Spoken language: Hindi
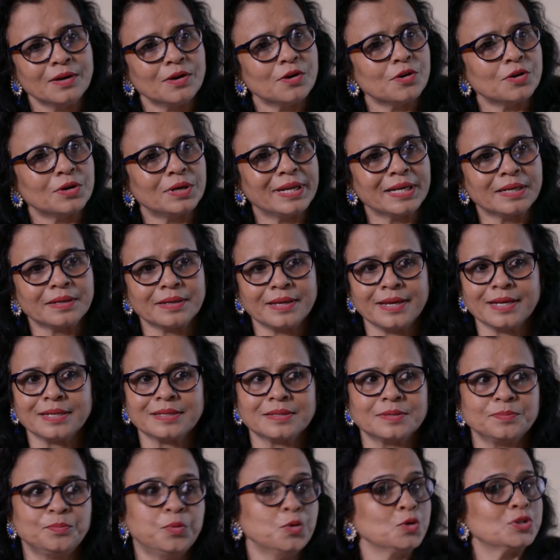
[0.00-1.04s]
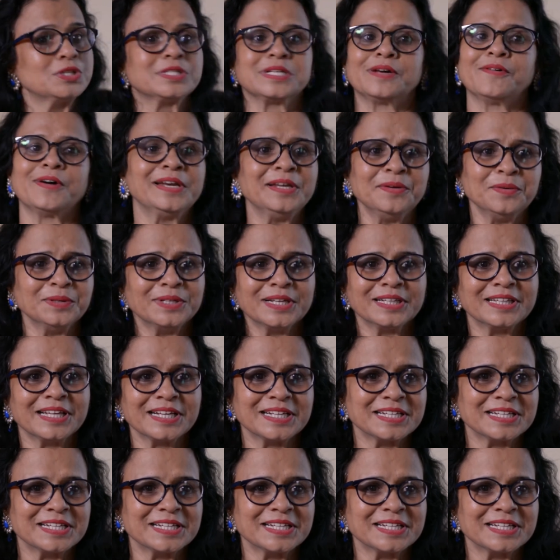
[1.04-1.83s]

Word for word: और लाइक एक भूत सवार नहीं हो जाता है